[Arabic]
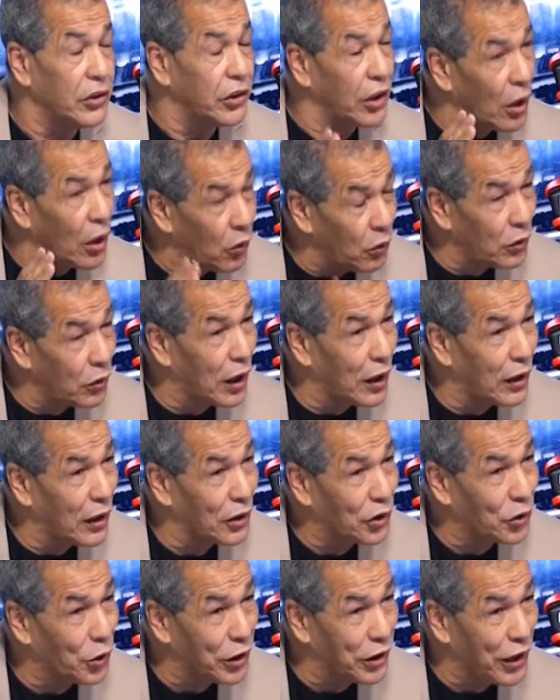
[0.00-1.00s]
جاو
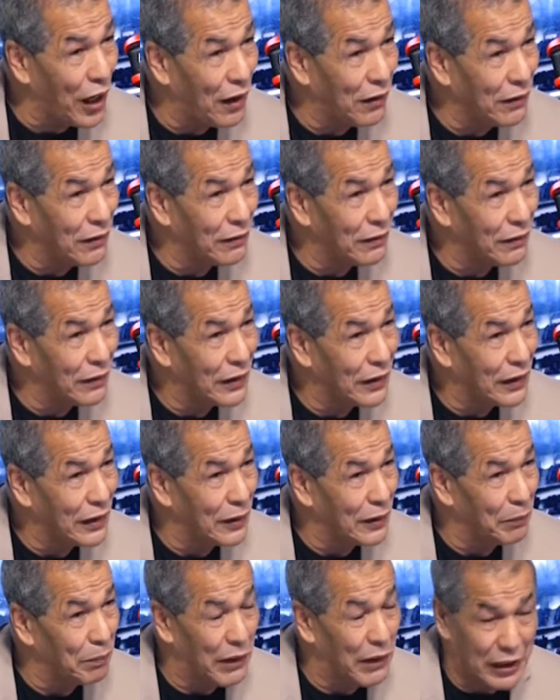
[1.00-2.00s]
الشرطه
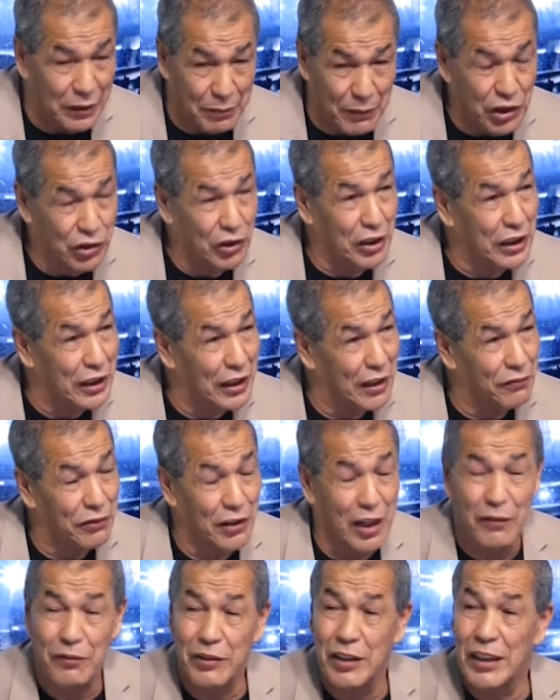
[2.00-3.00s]
بعد ما شتكينا
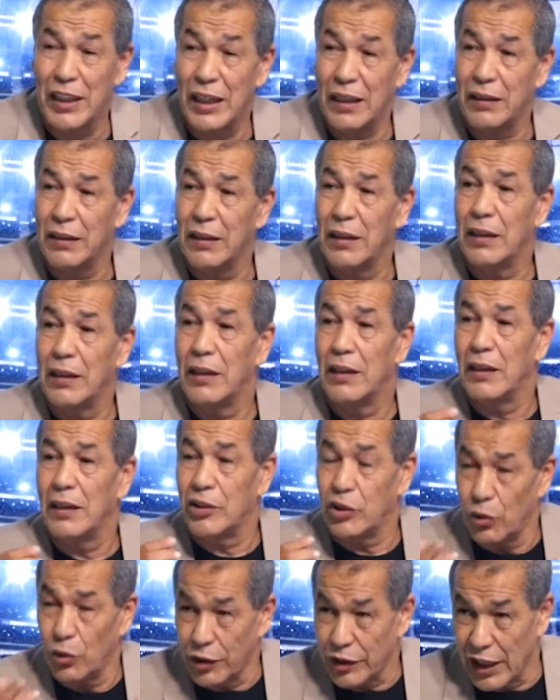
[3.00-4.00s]
في كافينياك
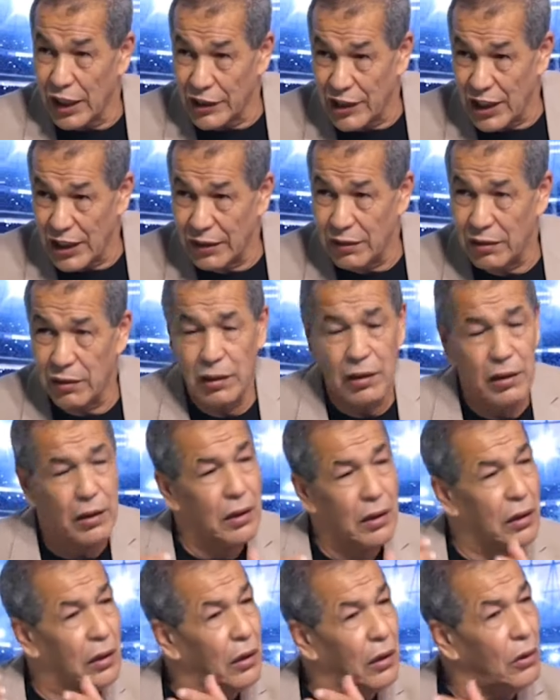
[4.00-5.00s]
الشرطه جات
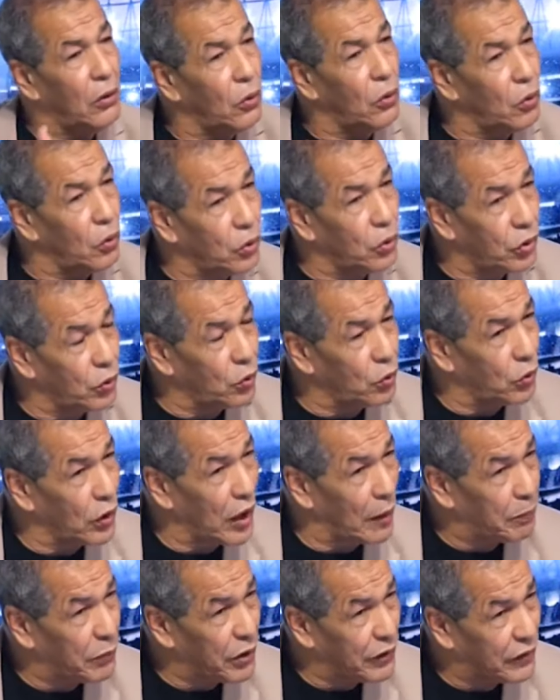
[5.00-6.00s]

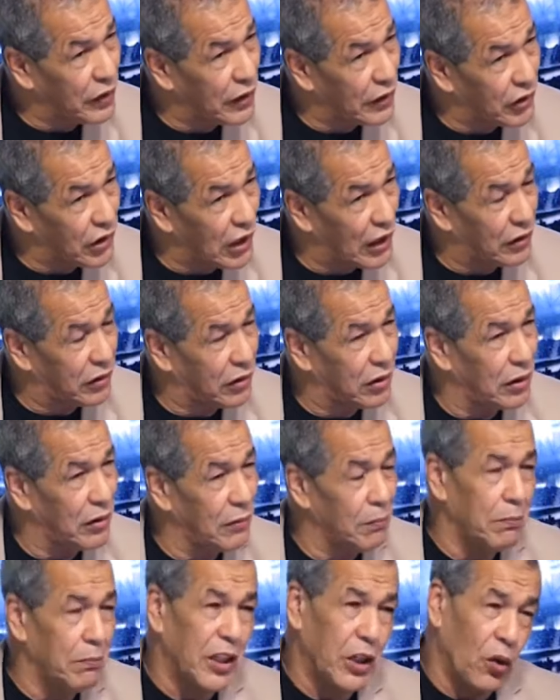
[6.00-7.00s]
ولا بي سي جات
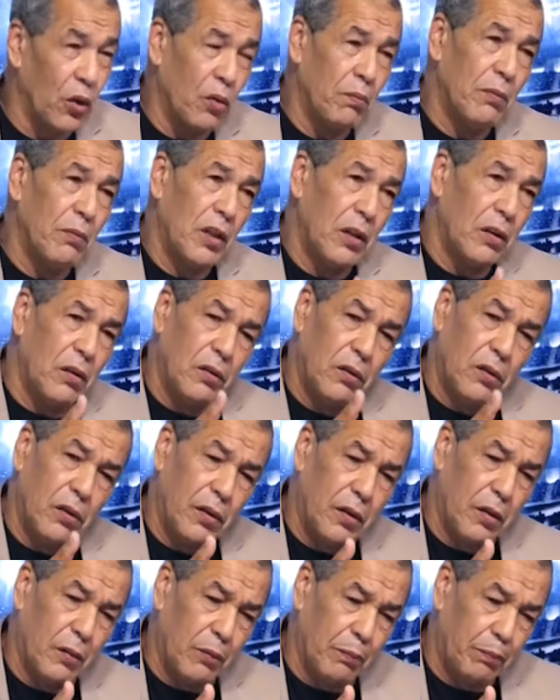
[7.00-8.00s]
منهم
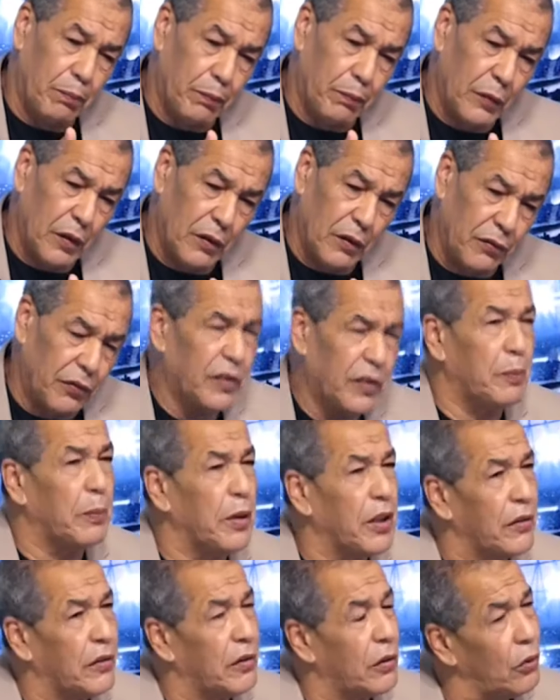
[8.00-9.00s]
الفيس
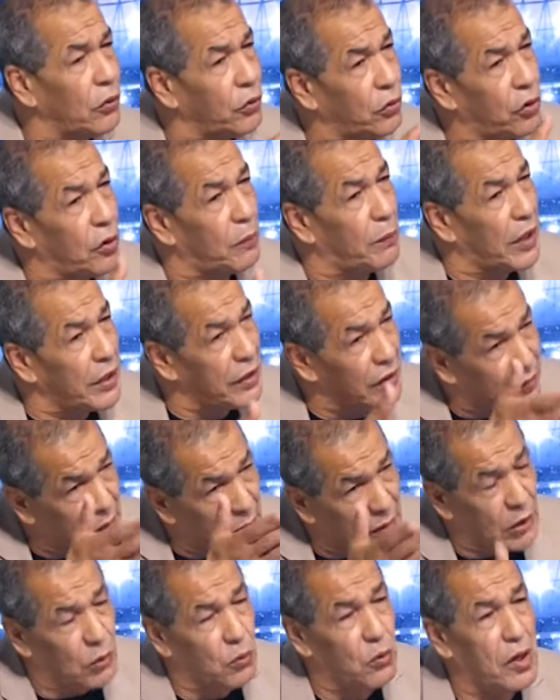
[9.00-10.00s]
بريزيدون دو
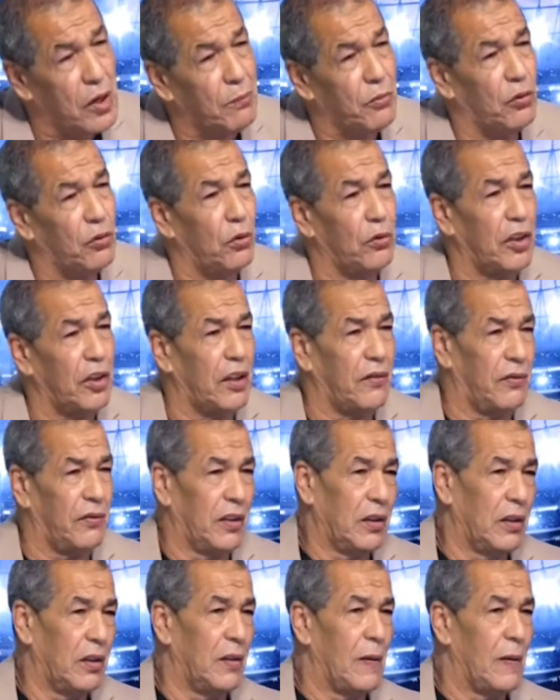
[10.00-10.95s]
اللي هو مسيو صيفي